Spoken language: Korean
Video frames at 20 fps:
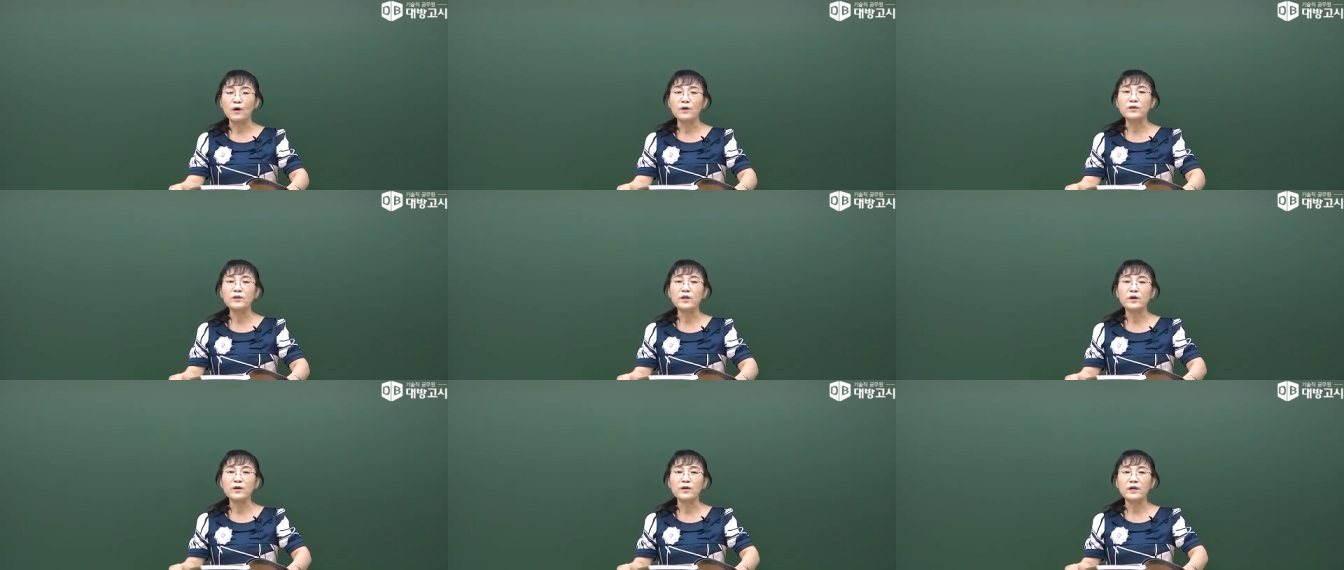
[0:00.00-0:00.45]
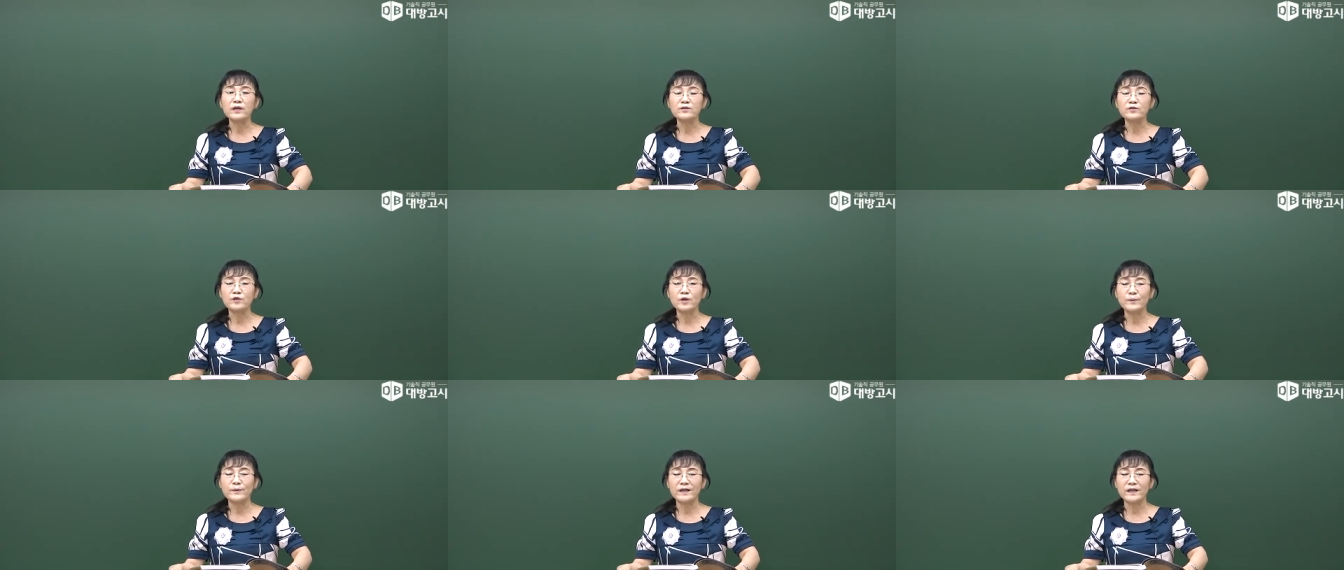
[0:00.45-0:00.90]
어떻게
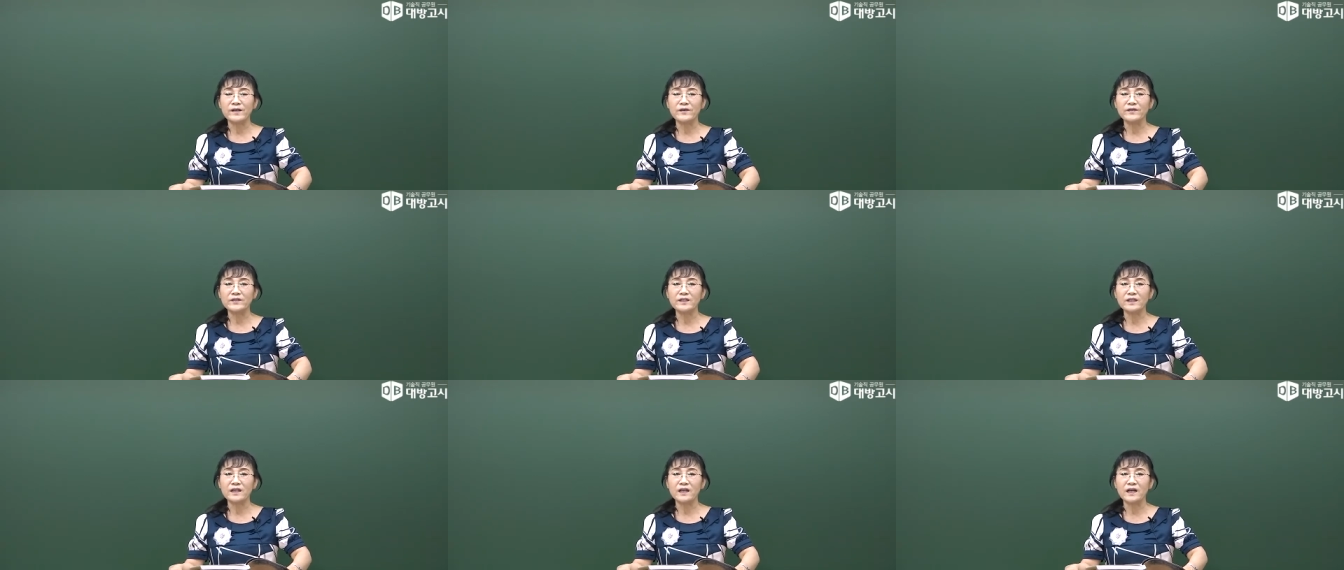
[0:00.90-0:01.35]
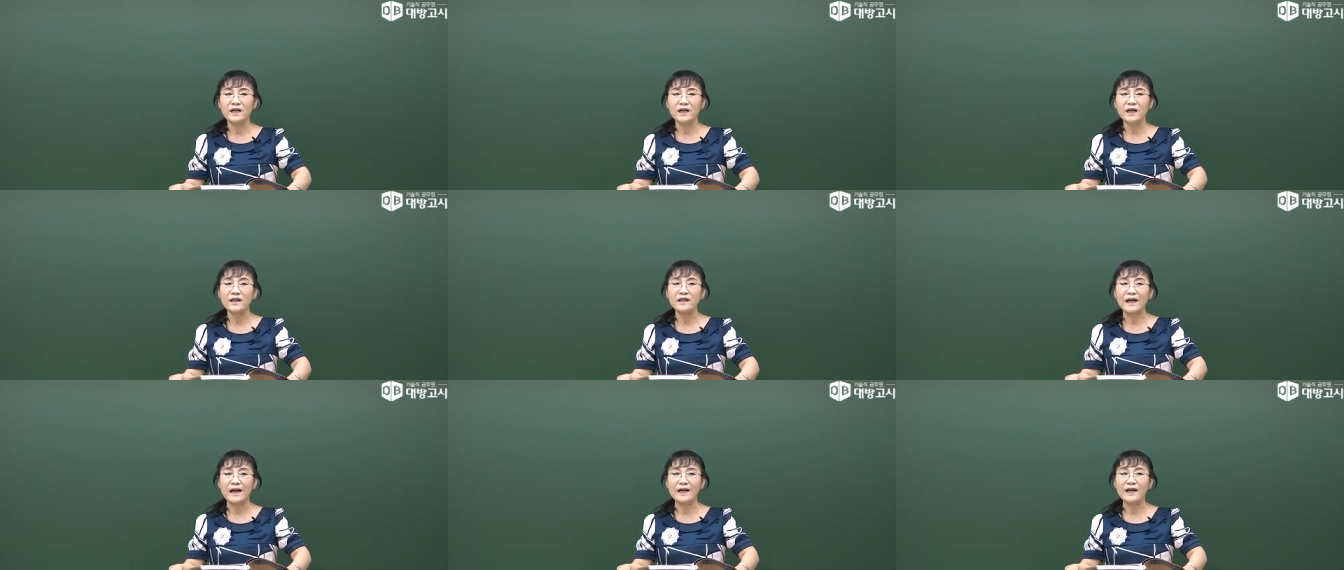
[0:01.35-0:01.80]
수업을 할
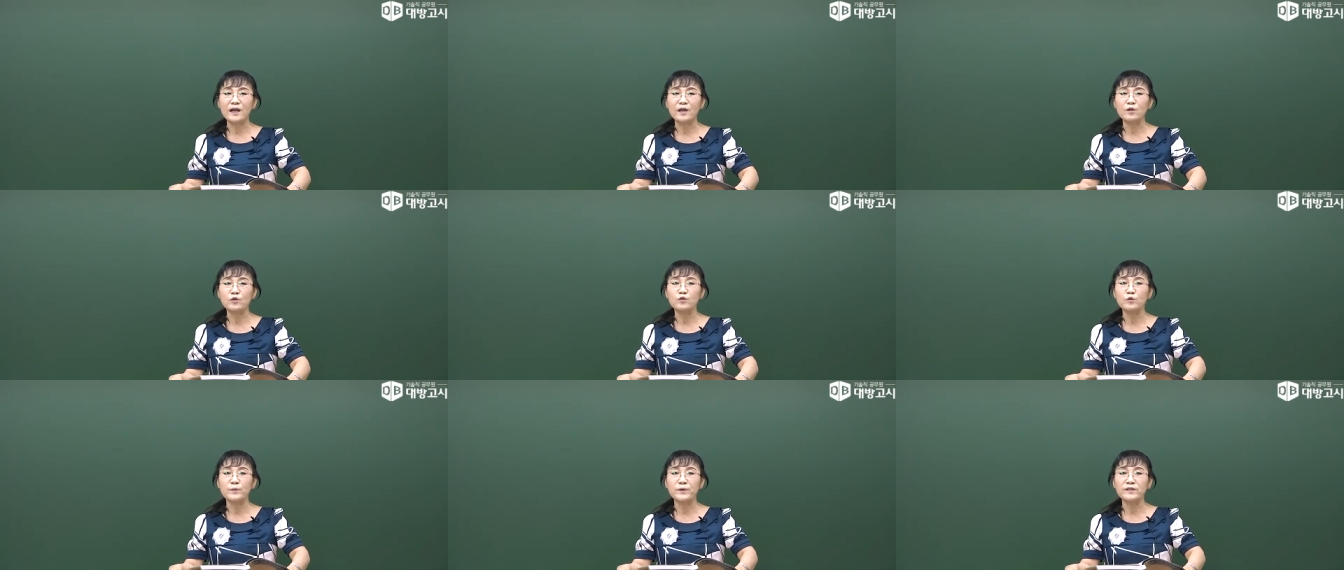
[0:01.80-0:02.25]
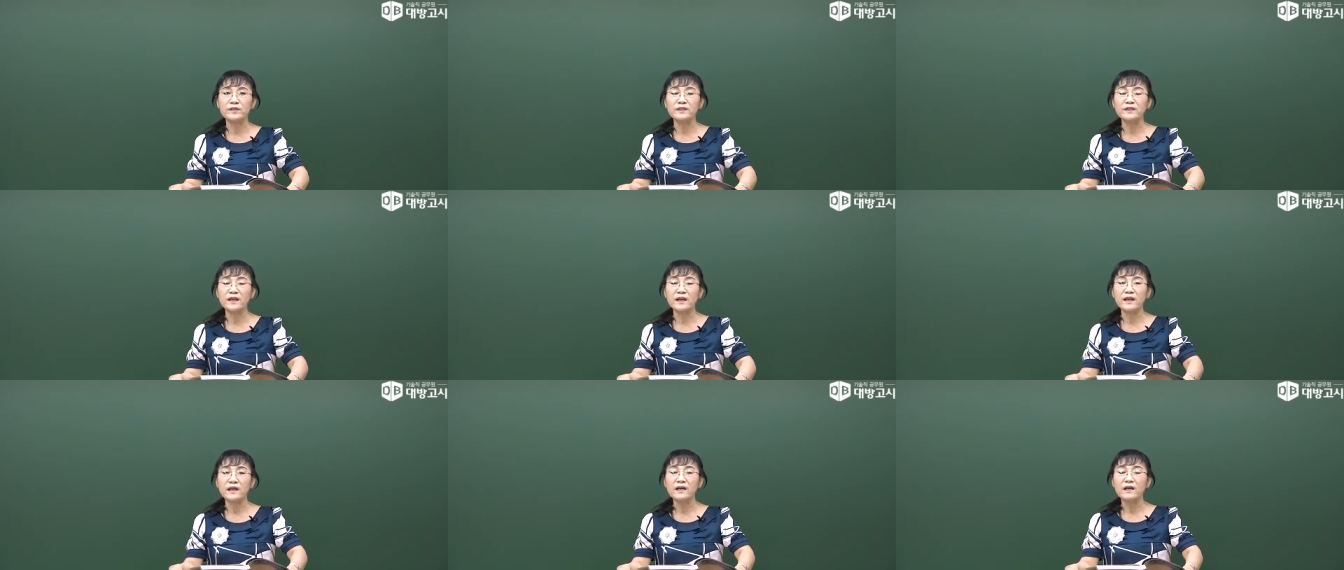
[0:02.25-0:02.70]
것인가가 양가로 두
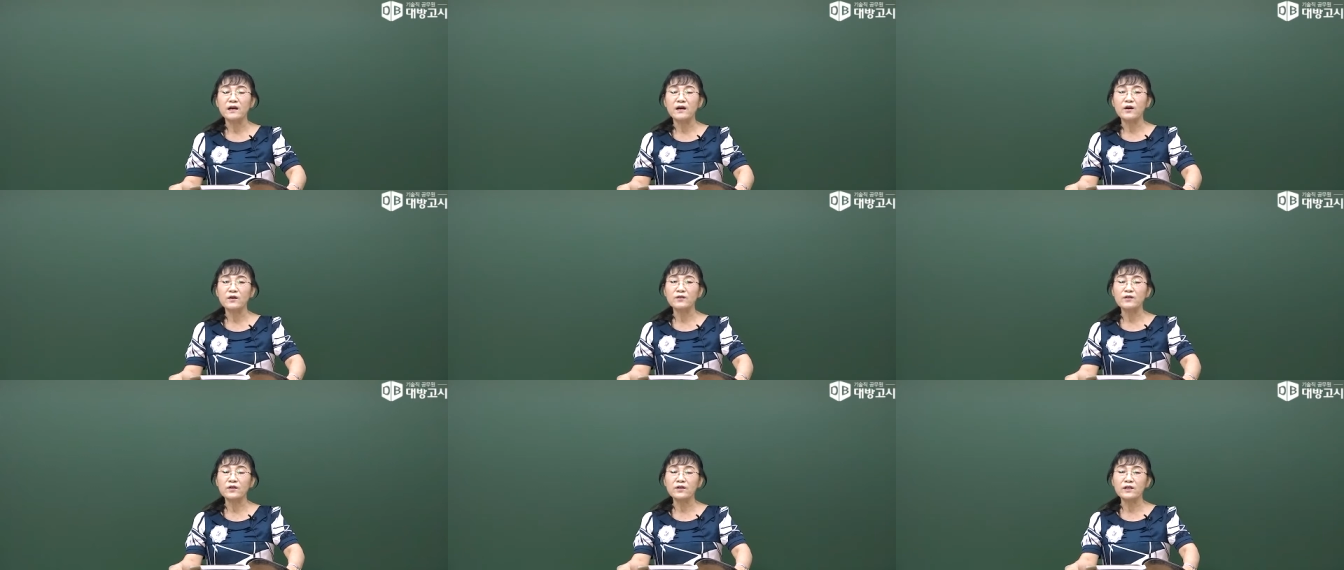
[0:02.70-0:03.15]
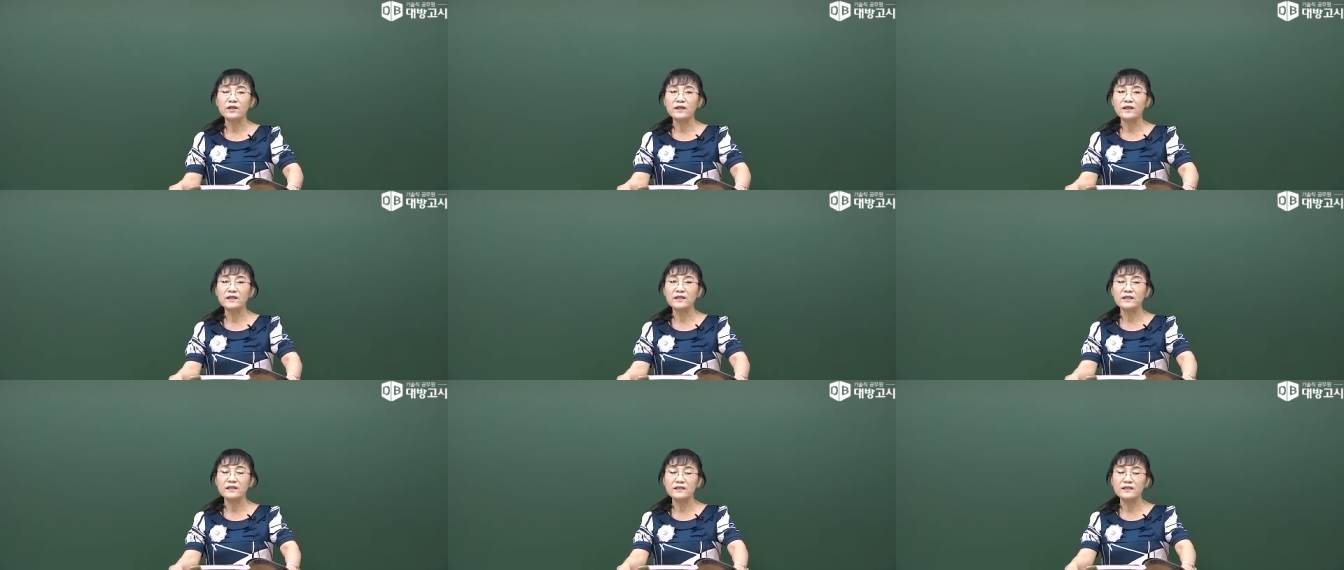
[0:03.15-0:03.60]
번째 어떻게
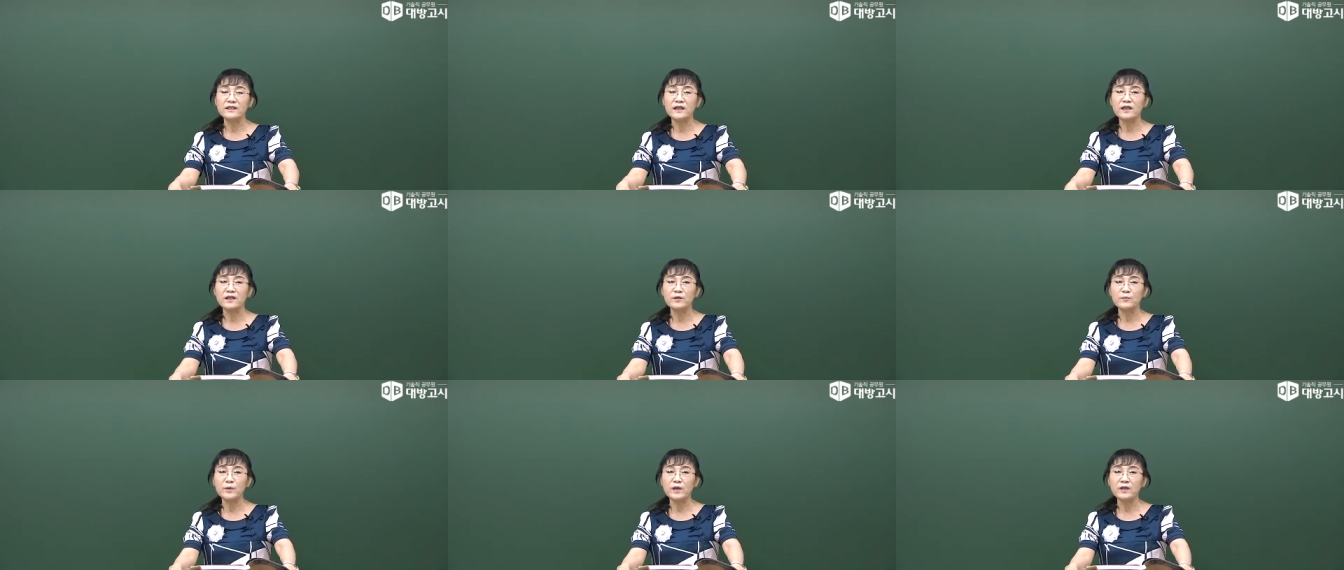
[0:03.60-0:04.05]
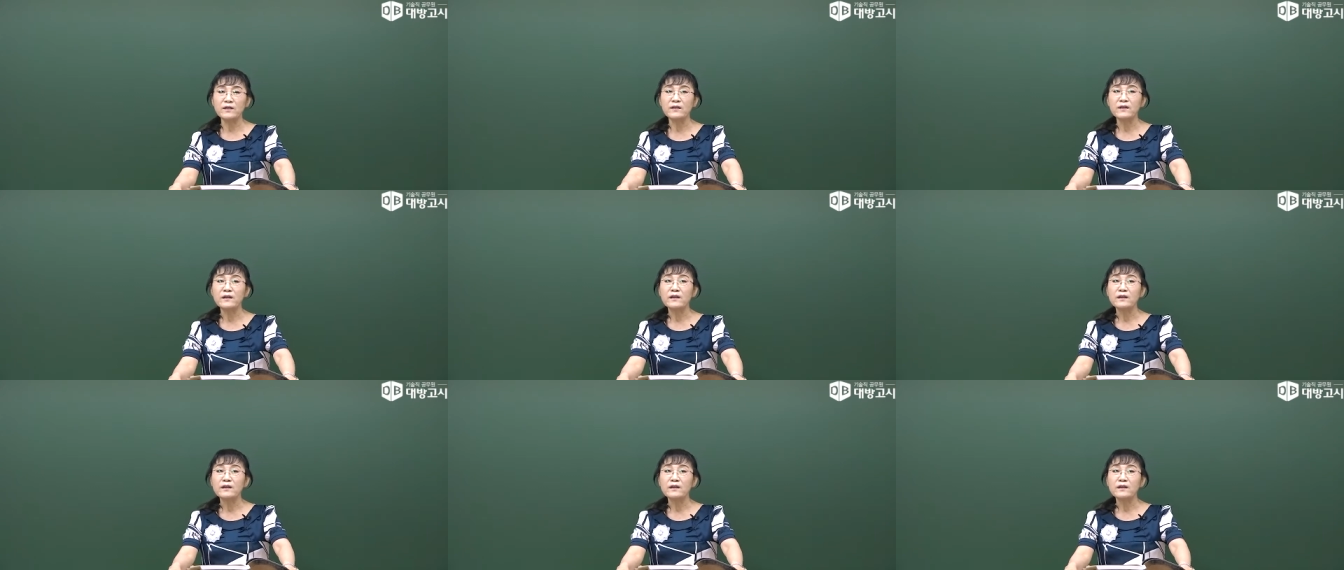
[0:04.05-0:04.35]
돼 있느냐면